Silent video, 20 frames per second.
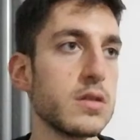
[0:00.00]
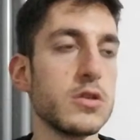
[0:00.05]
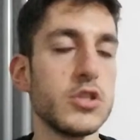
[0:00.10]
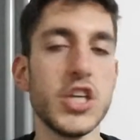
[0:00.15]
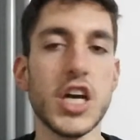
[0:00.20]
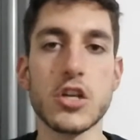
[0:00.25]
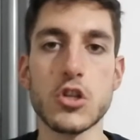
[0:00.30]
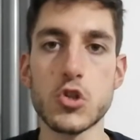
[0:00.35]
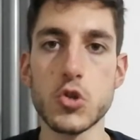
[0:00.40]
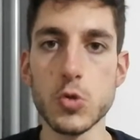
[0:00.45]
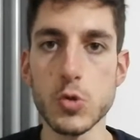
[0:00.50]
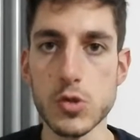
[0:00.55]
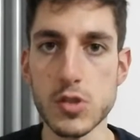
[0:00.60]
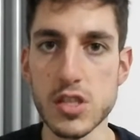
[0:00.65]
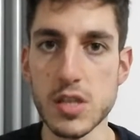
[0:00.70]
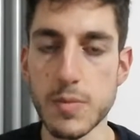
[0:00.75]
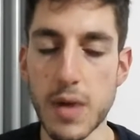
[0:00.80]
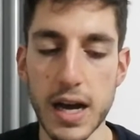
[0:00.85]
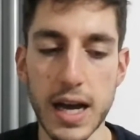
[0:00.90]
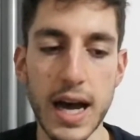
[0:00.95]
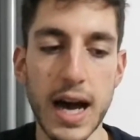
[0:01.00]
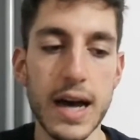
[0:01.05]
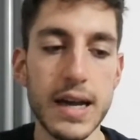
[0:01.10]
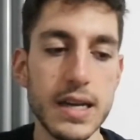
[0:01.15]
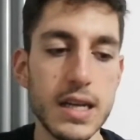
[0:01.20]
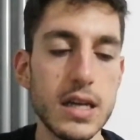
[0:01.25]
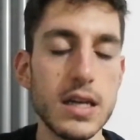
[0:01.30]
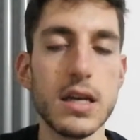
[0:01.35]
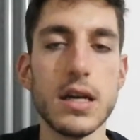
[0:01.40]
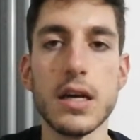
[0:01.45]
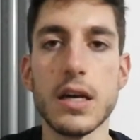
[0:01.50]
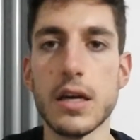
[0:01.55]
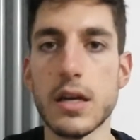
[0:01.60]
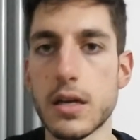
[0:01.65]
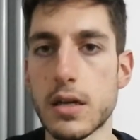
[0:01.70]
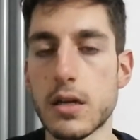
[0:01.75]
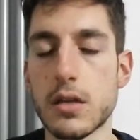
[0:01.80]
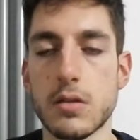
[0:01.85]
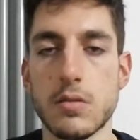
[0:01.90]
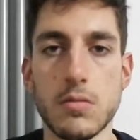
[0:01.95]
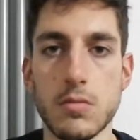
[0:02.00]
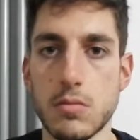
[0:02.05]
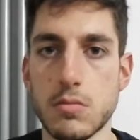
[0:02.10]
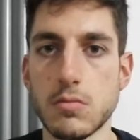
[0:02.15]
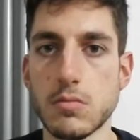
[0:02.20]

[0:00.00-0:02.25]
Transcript: Ti aggiusti magari eh,